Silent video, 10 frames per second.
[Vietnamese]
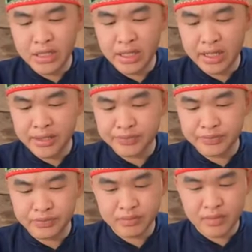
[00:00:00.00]
sinh ấy hả?
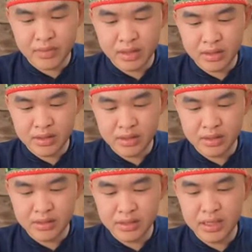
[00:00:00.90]
Ừ.
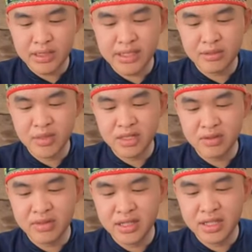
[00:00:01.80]
ừ. Lần sau
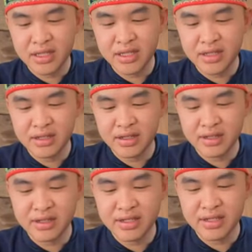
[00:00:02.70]
mất công ghi ghi
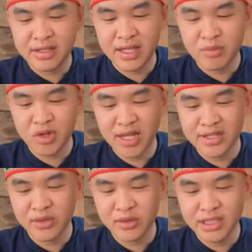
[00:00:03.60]
để nhìn thêm một
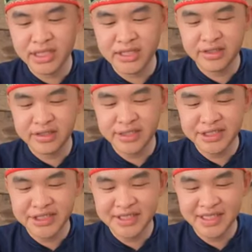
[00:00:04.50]
hai số nữa cũng được.
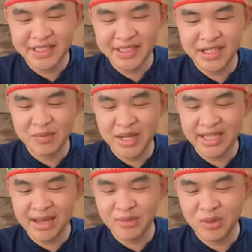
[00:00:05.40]
Đừng
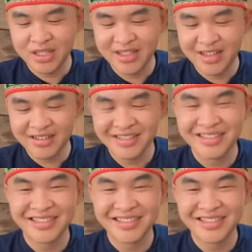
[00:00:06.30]
78 tuổi chết.